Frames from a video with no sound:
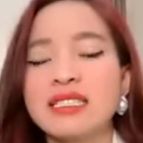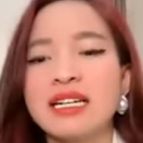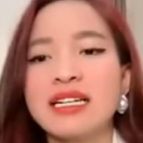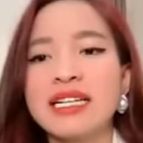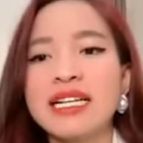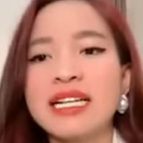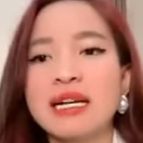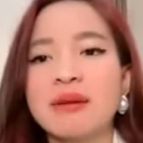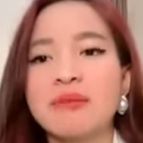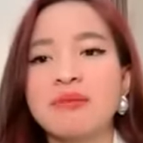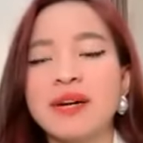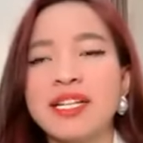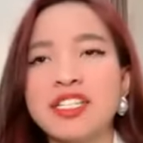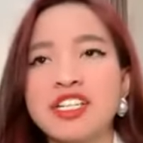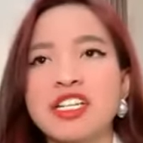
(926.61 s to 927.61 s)
Ở đây là
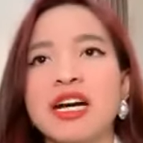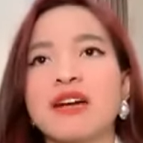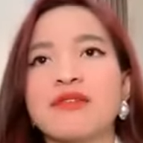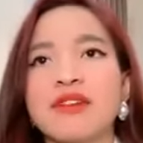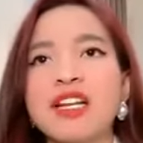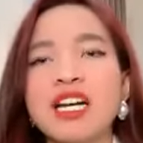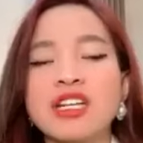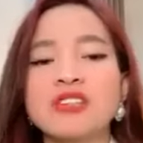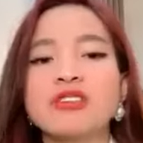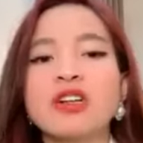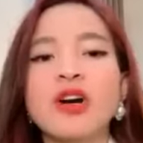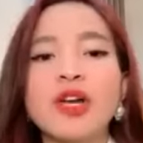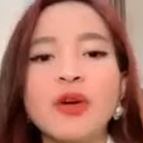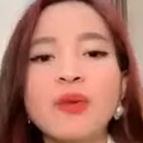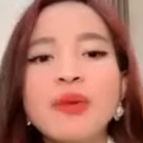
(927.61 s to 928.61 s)
anh chị cần phải là người
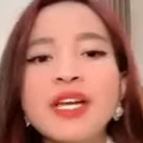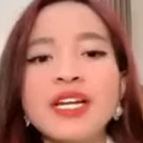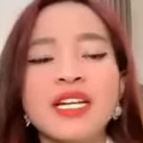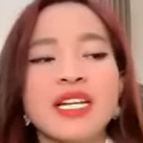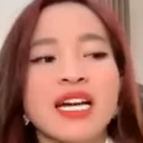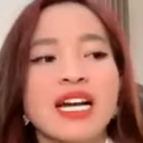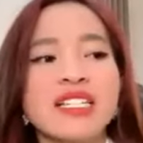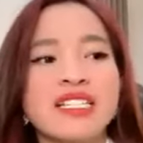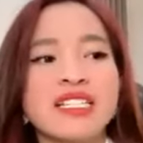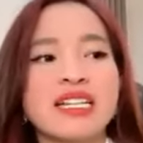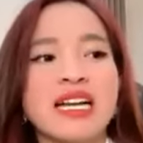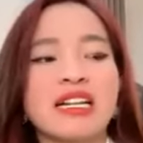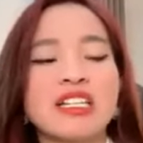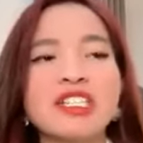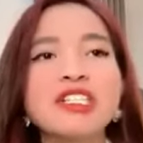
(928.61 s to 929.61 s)
có hiểu biết, anh chị
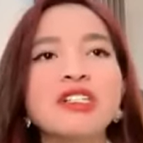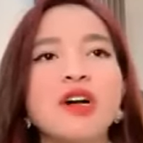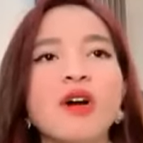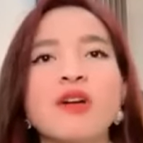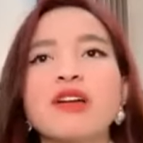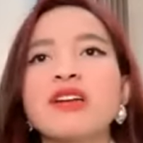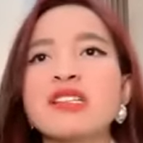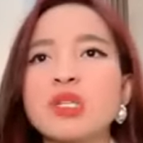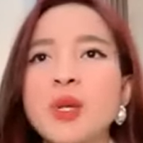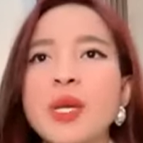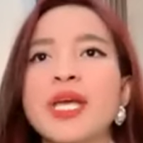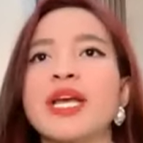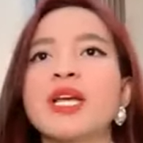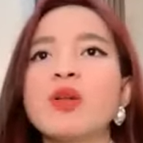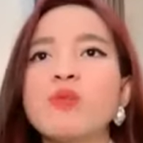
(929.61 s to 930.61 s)
cần là những người có những cái suy
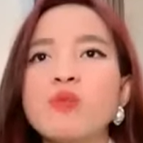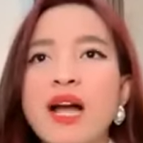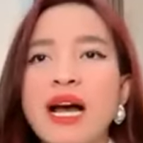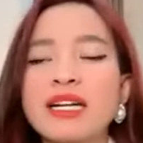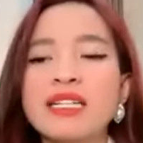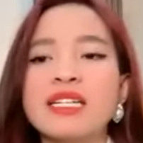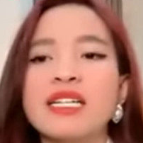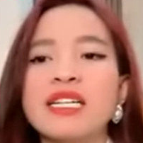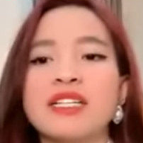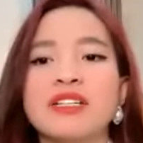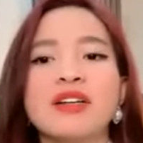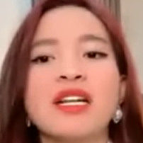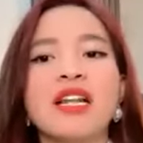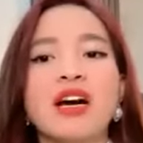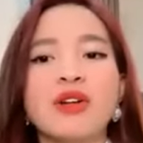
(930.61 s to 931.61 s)
nghĩ đúng đắn,
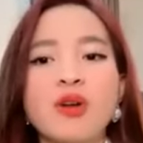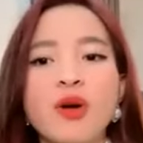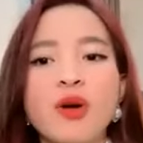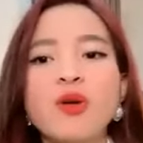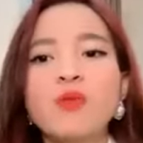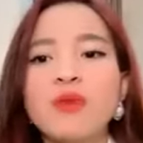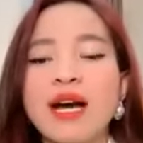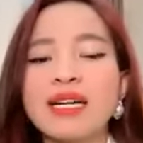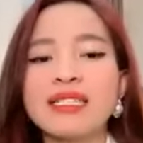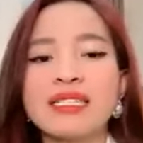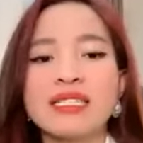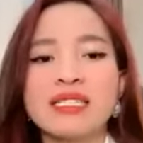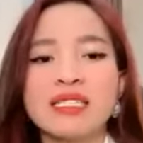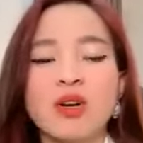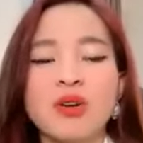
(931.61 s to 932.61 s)
những cái lời nói đúng đắn,
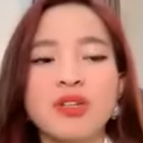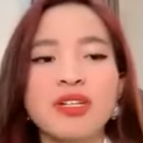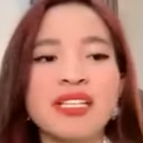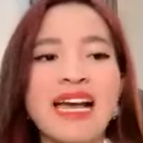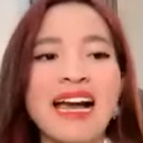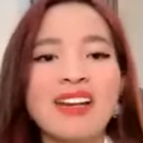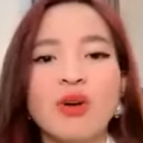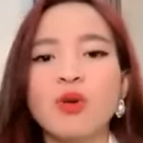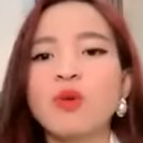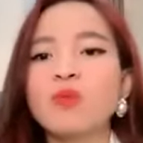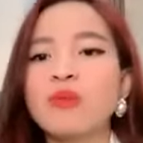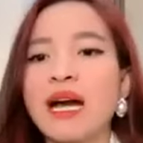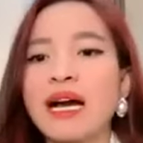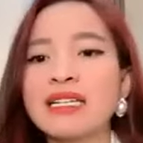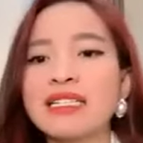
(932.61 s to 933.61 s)
có những cái thái độ
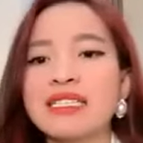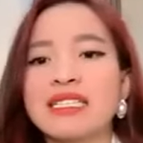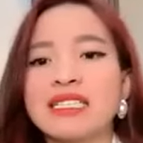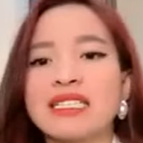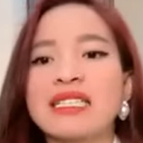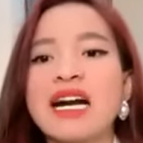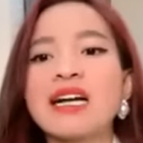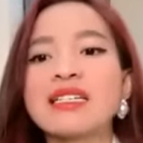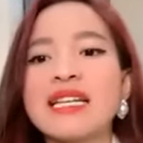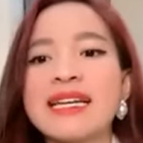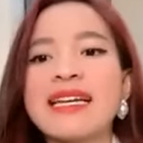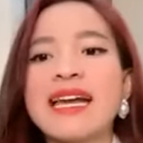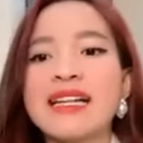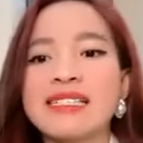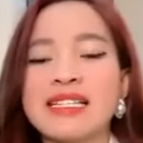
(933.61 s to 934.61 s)
đúng đắn, thì cơ thể
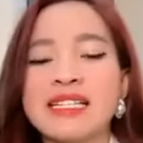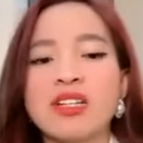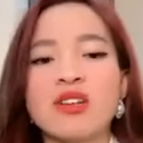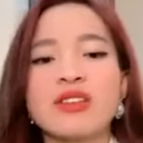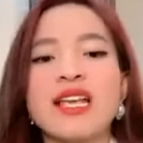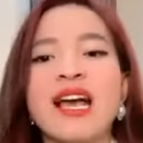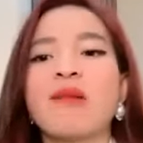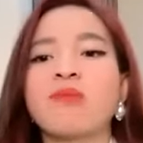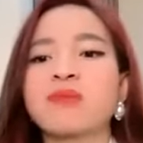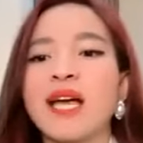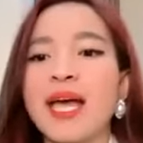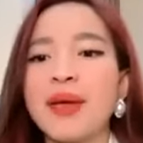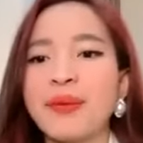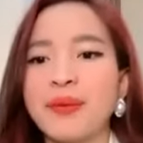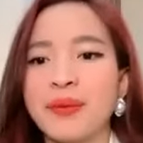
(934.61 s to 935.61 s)
các anh chị nó sẽ học
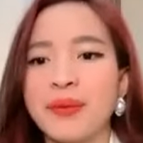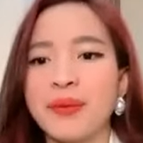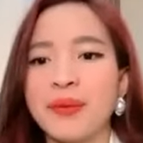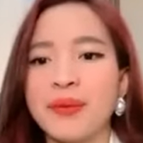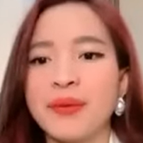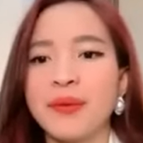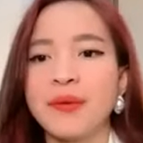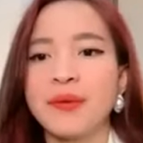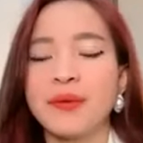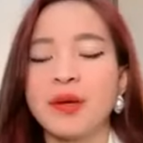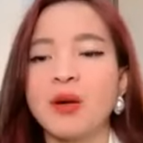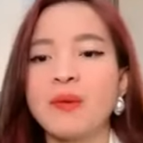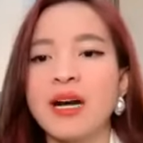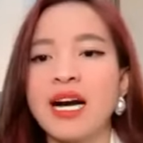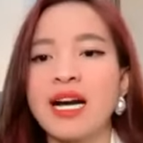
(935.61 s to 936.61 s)
theo.
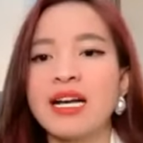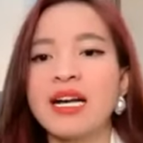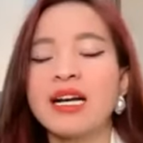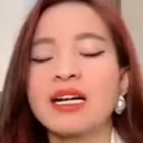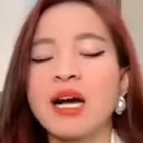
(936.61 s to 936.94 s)
Được không ạ? À?